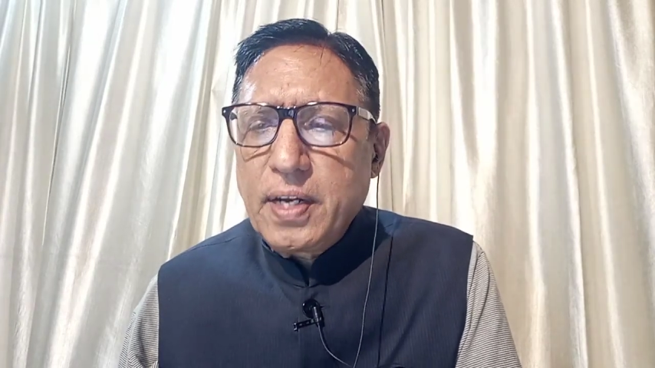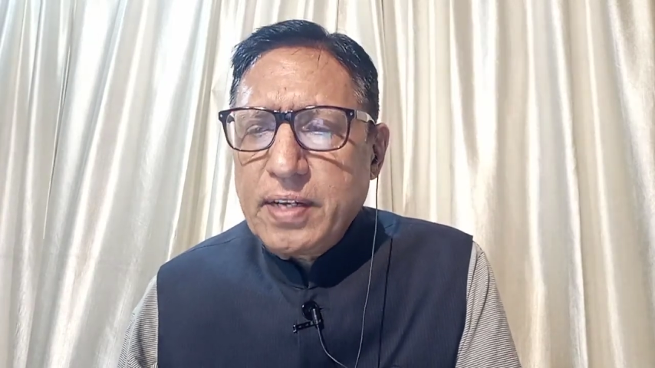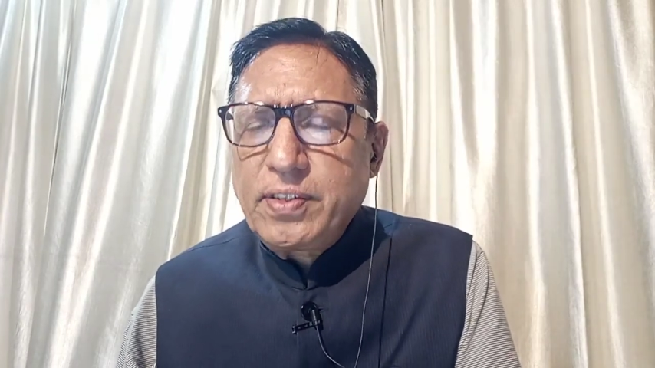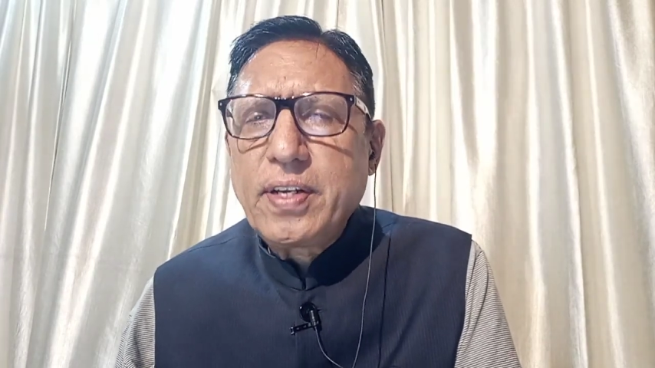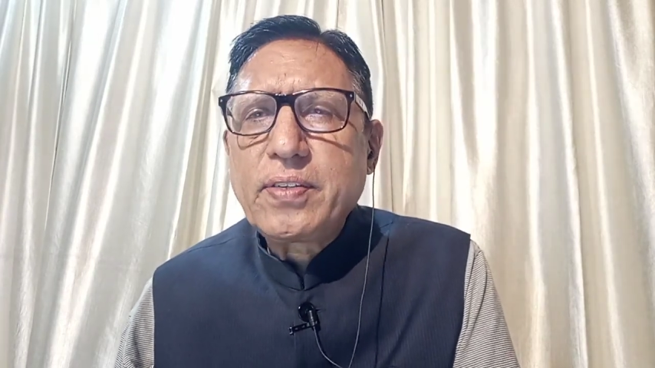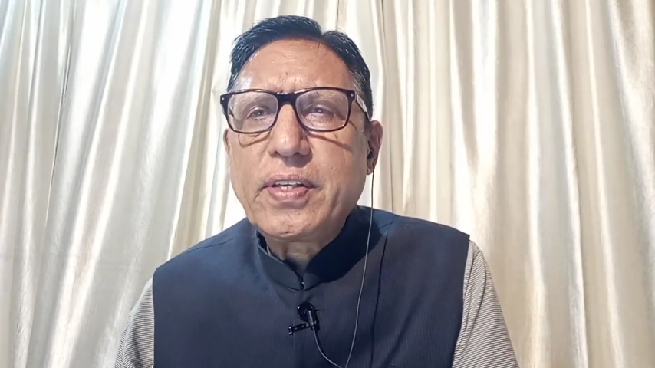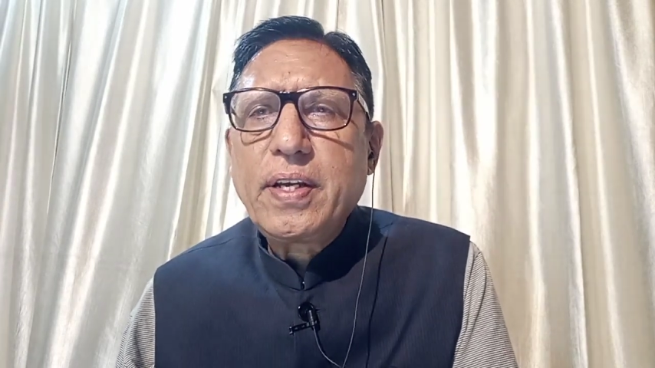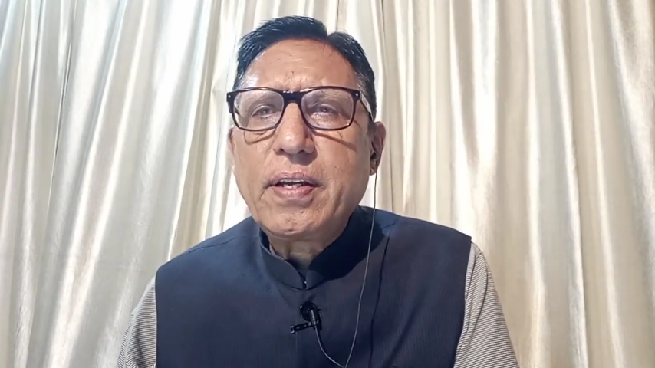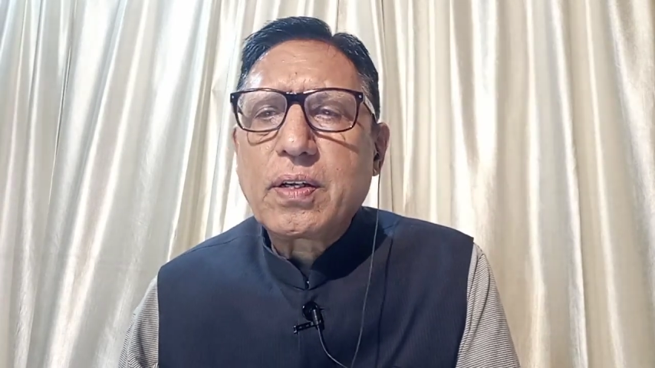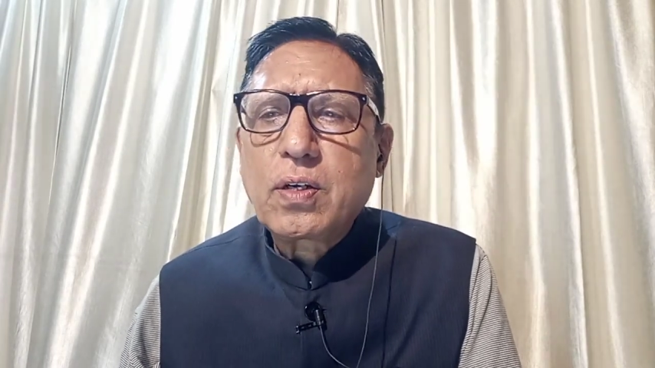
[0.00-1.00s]
इसी ढंग से
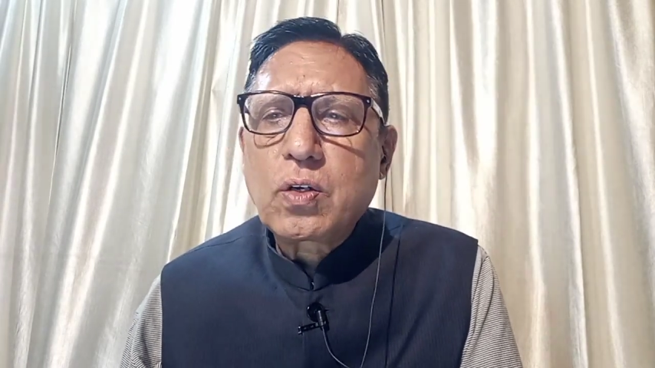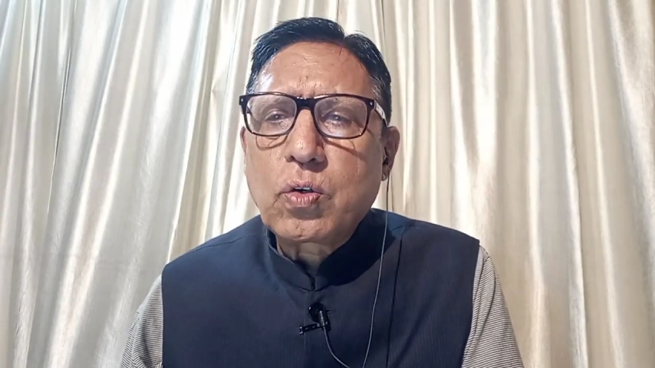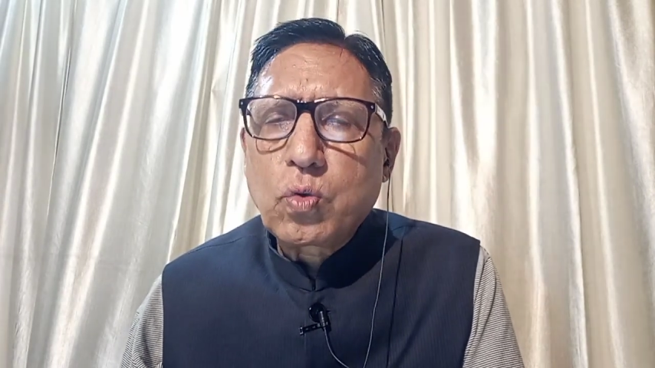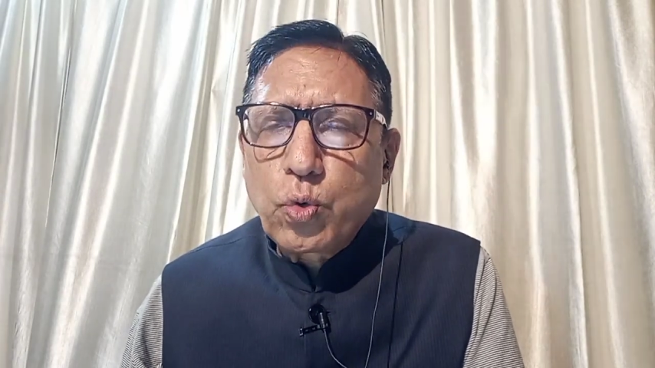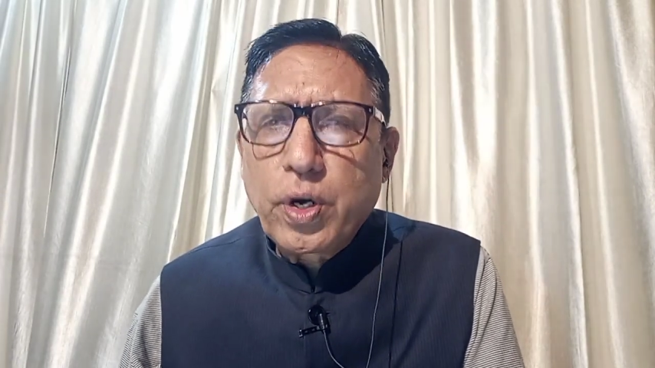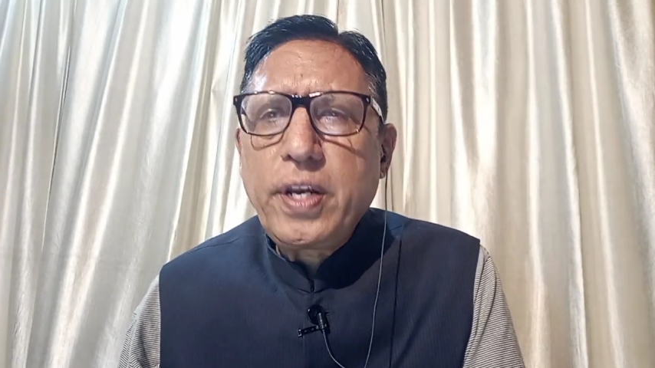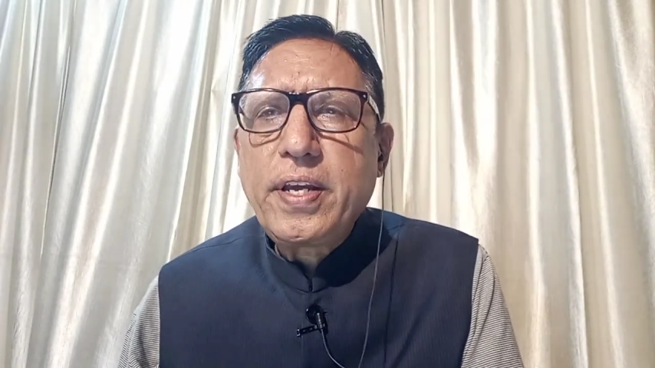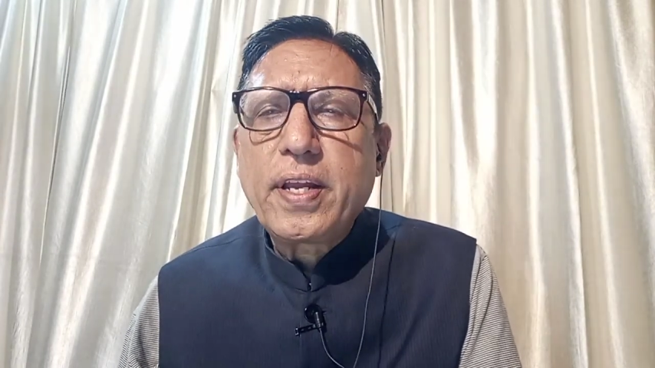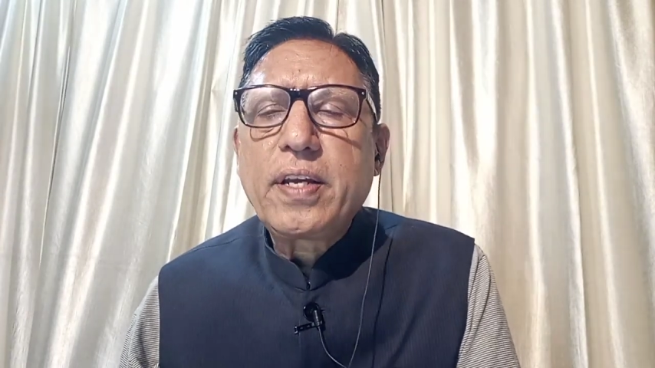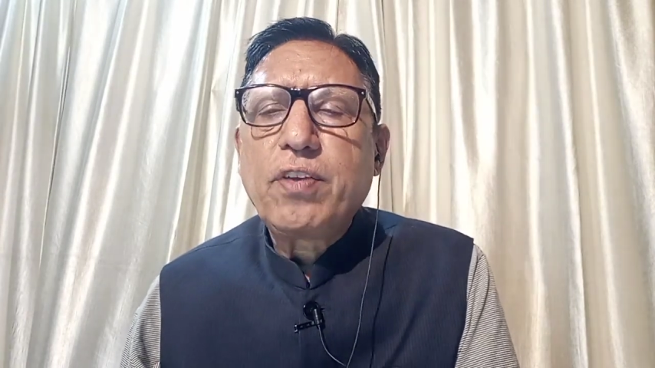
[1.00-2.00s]

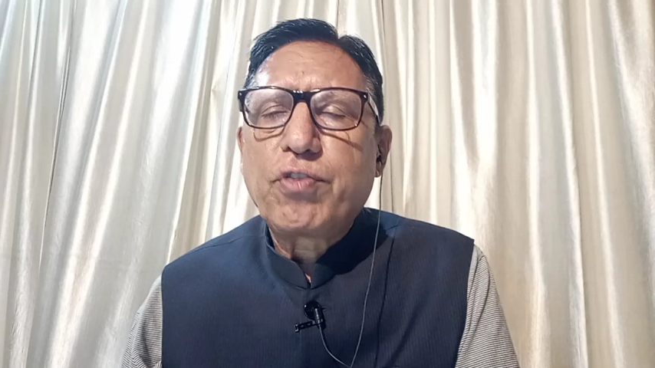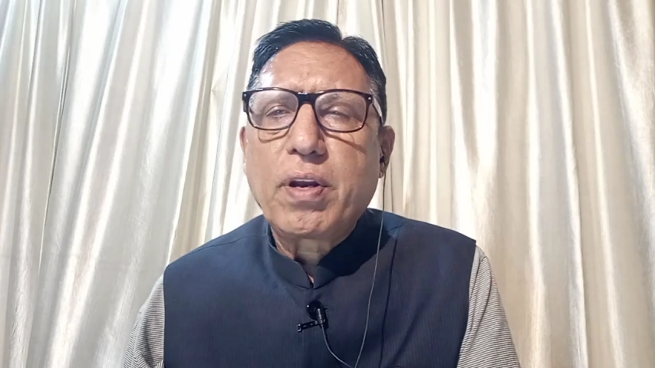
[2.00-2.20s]
कुंडली यानी कि